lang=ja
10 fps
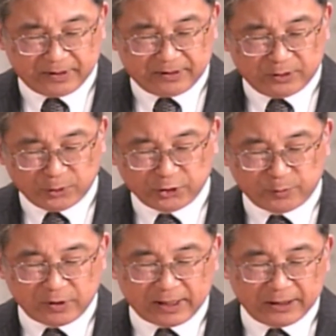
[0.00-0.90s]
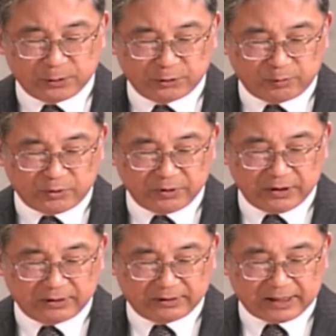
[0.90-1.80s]
ロトも彼と共
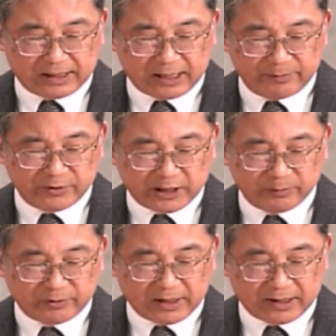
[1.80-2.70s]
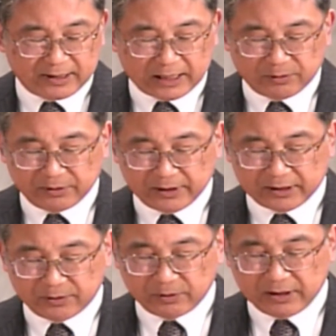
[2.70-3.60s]
に行ったアブラムはハランを出
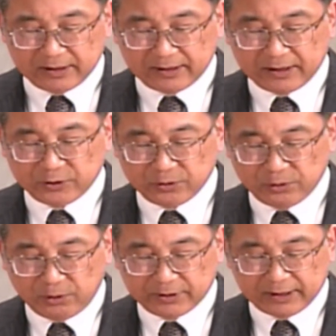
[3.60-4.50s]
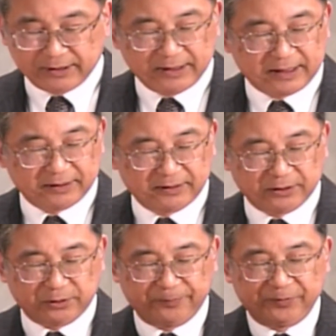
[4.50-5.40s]
た時75歳であっ
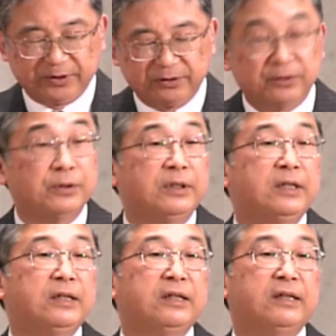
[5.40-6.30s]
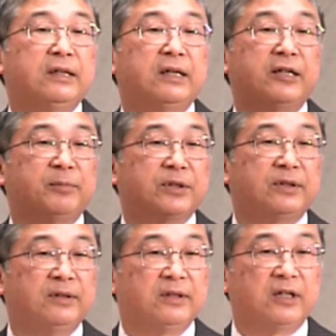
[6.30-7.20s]
たというふうにあります。
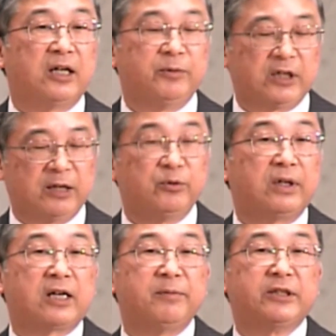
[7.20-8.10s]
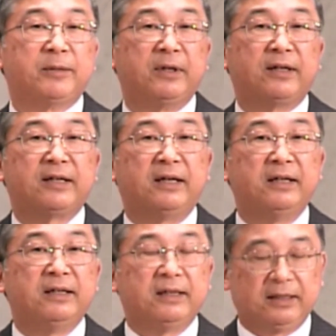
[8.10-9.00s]
アブラハムは神様か
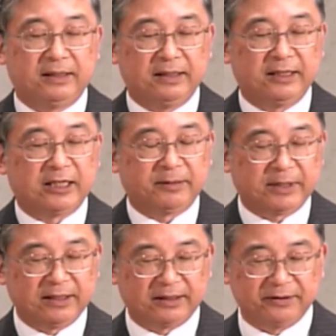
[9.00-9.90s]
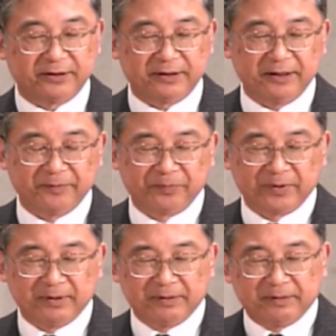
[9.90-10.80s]
ら選ばれたんですね
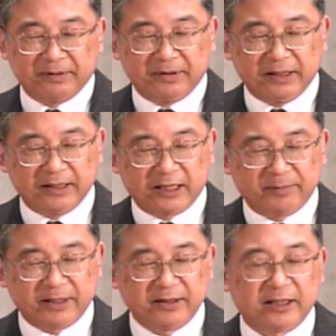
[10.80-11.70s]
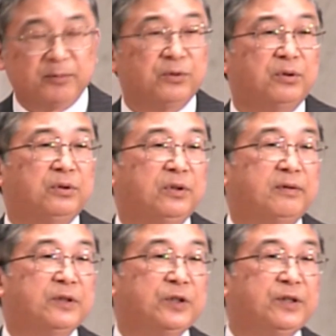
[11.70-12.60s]
で選ばれたものっていうの
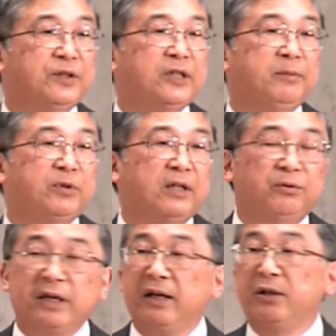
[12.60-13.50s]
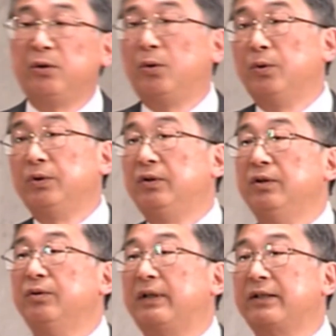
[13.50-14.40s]
は人生プランの変更って
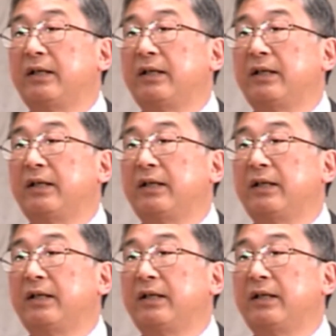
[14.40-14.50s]
いうのが